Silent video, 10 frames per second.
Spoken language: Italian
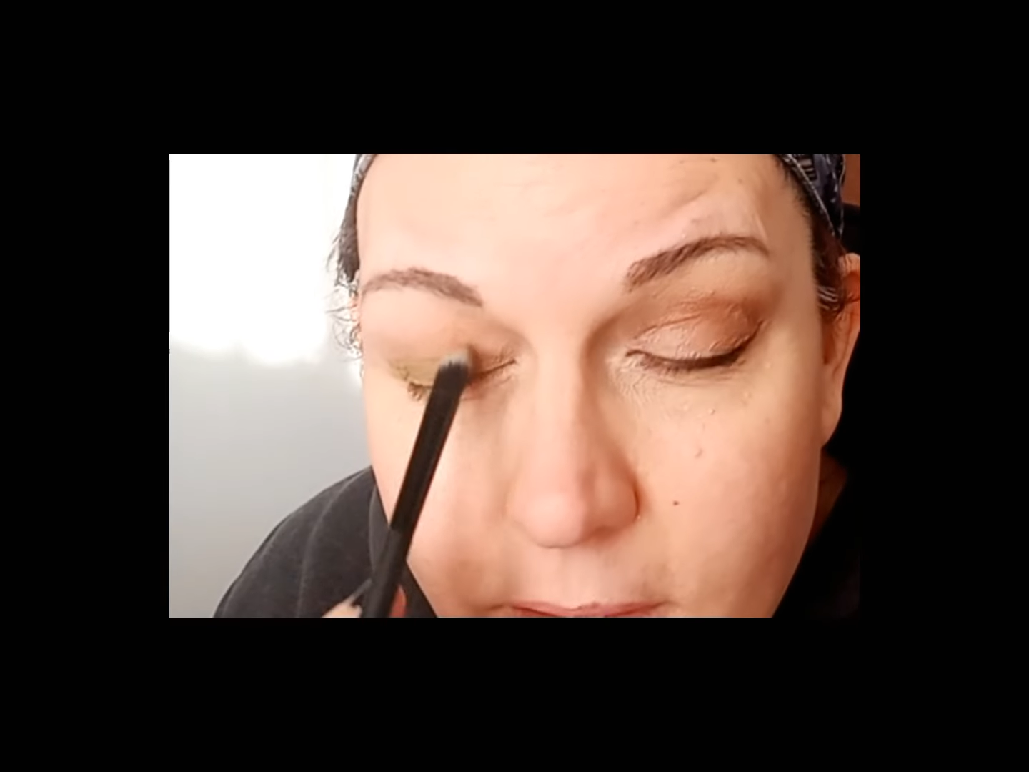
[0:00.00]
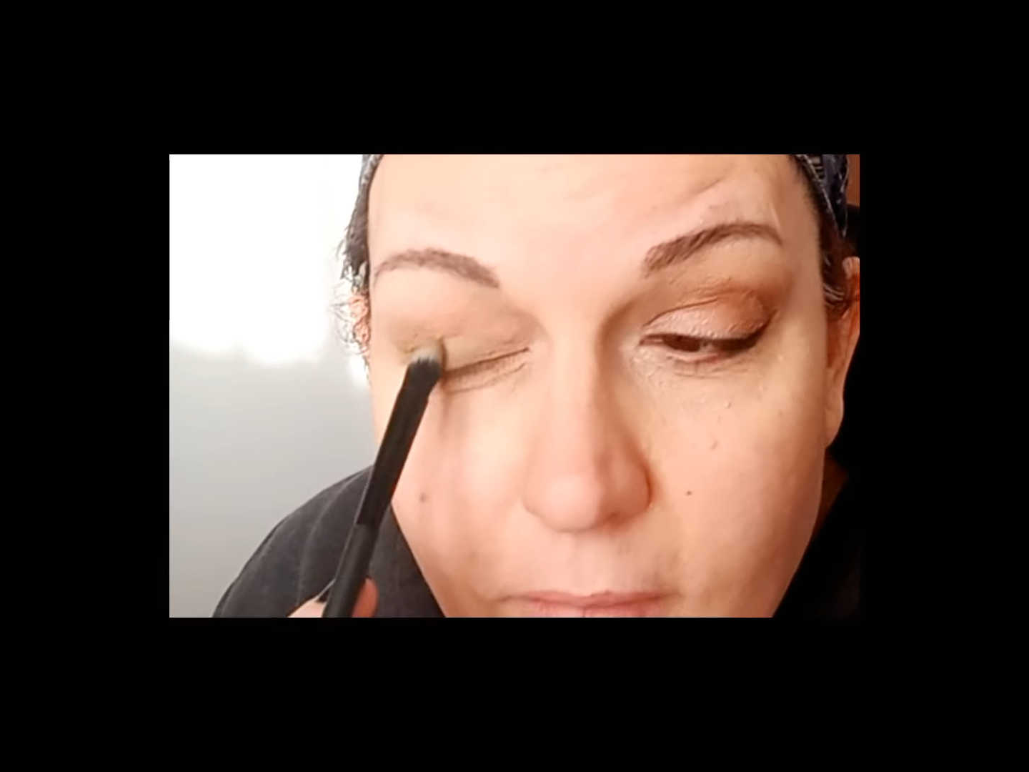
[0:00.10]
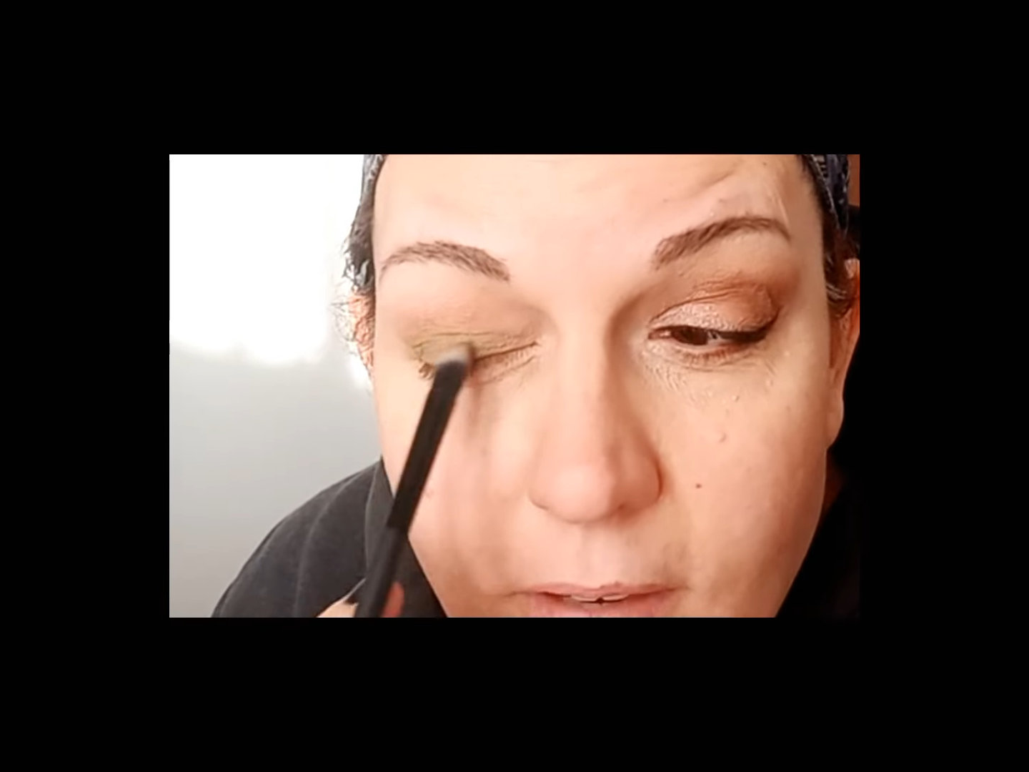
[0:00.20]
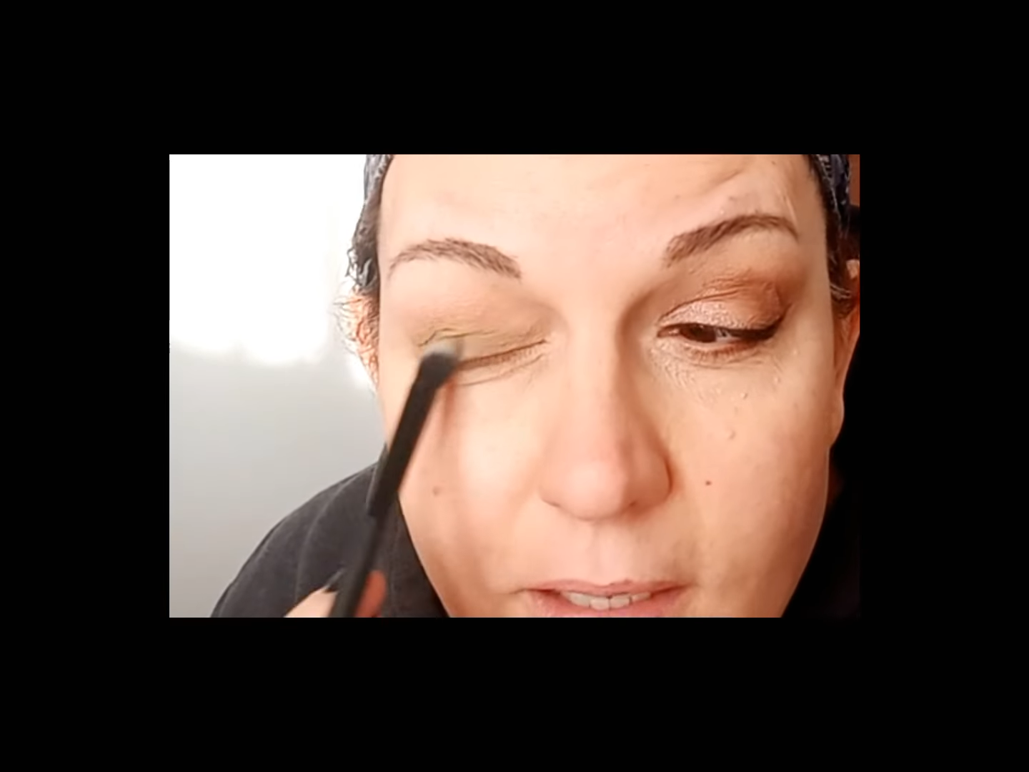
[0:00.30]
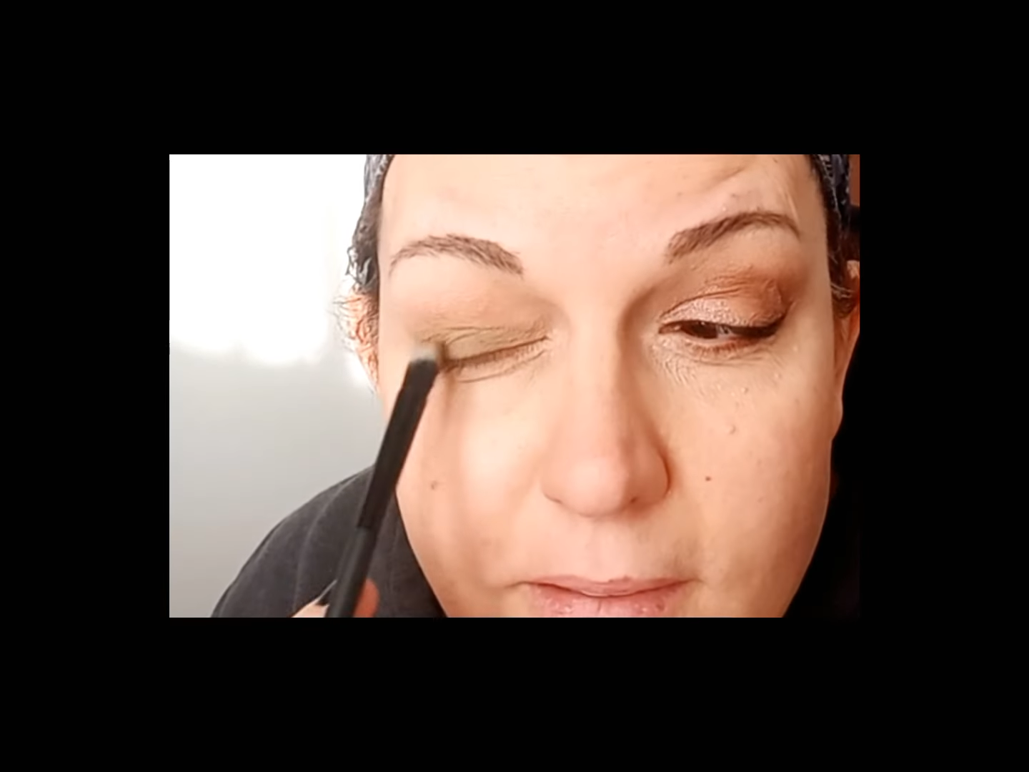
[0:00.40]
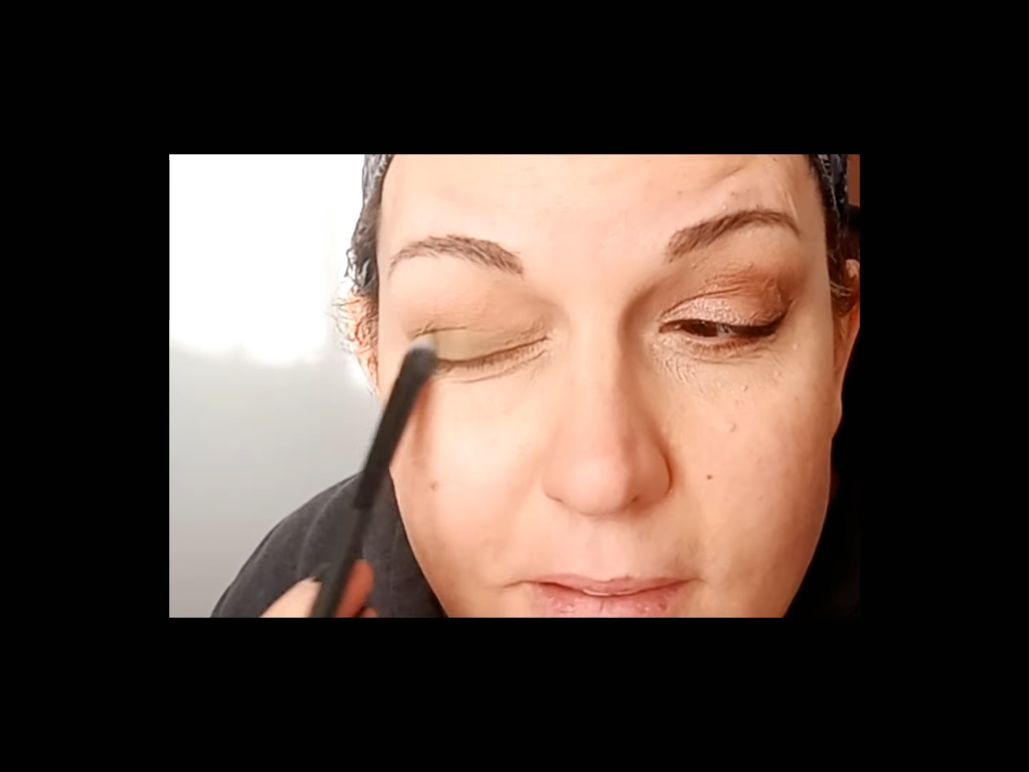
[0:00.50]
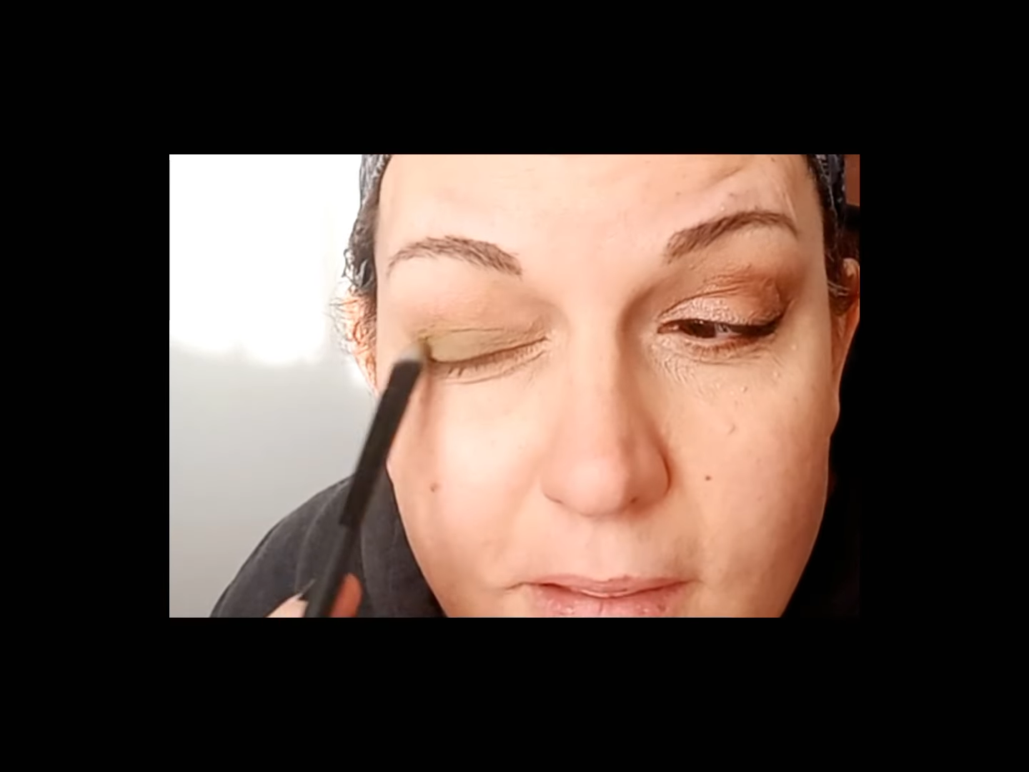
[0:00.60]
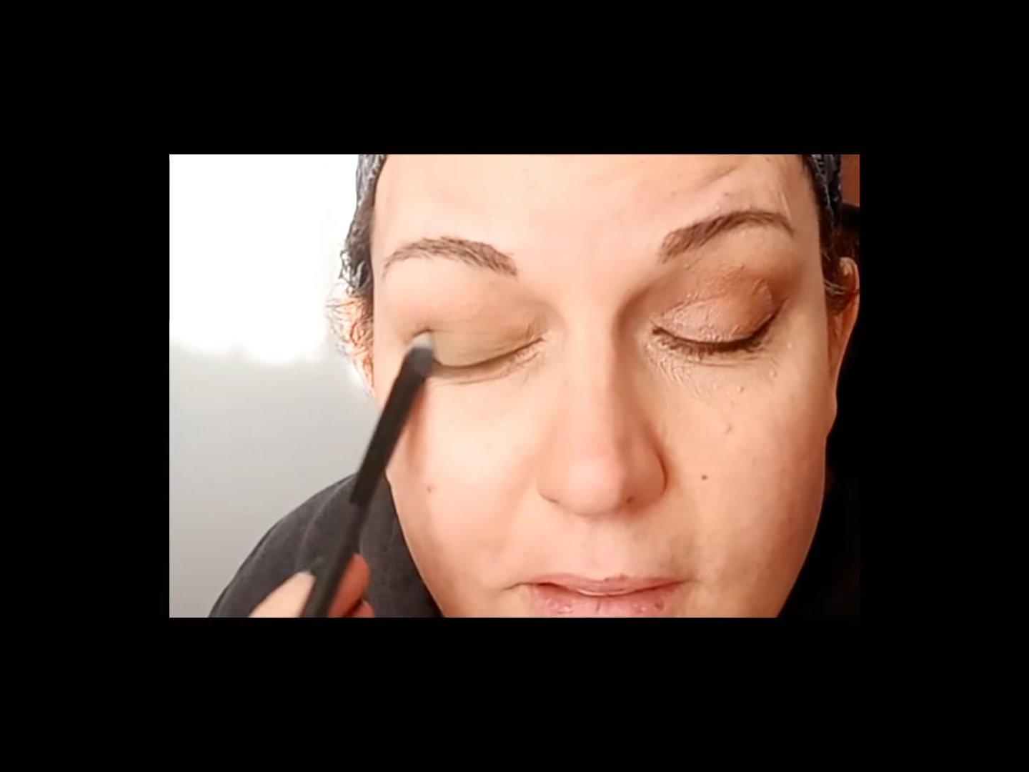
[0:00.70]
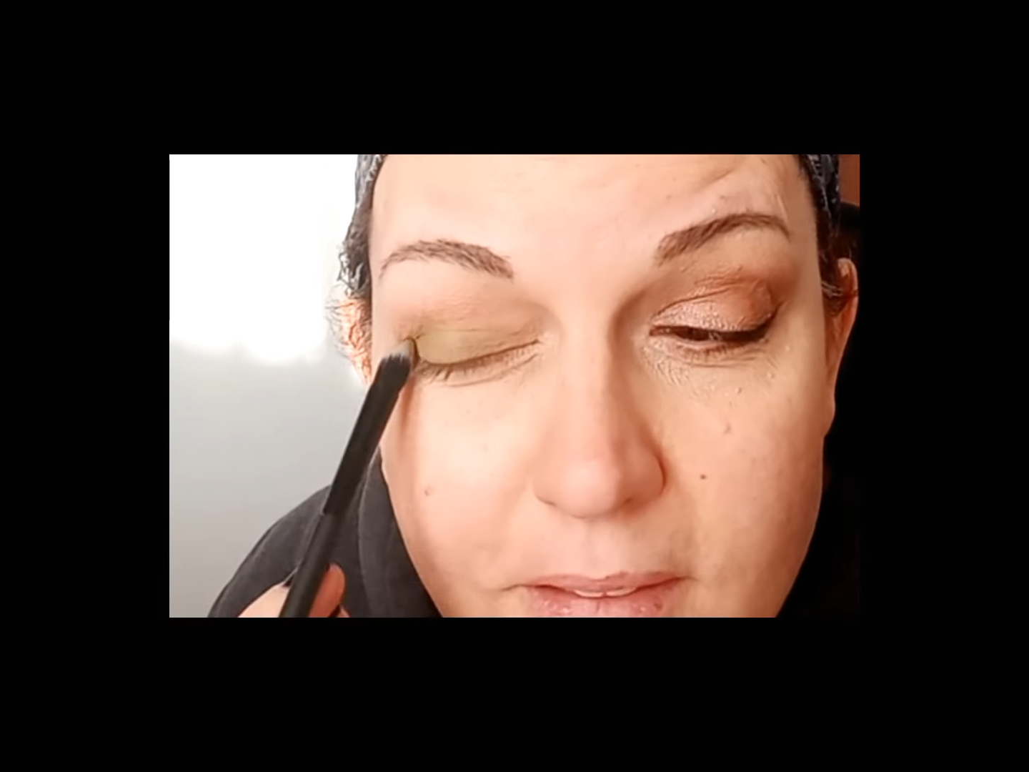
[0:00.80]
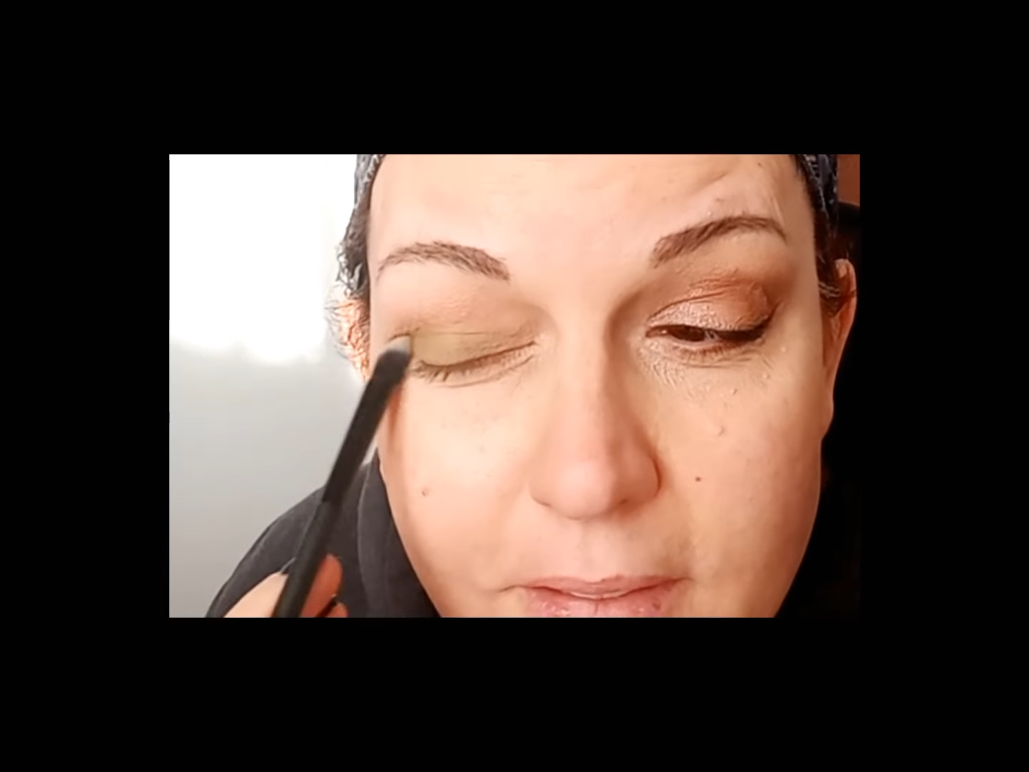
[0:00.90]

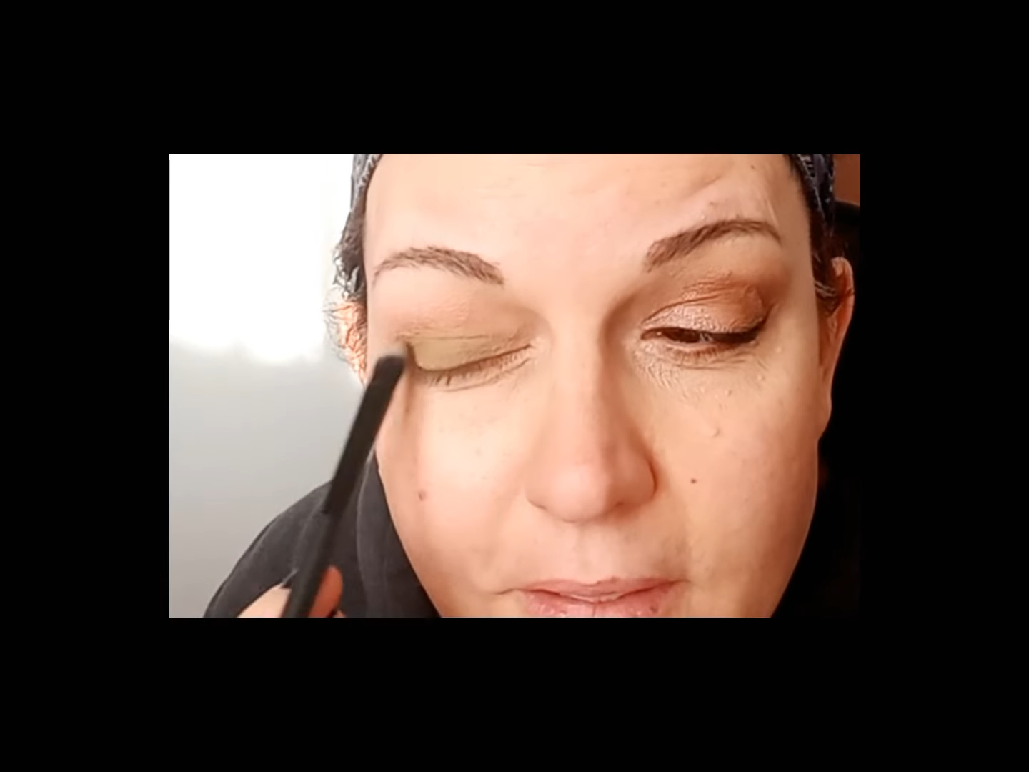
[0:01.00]
davanti,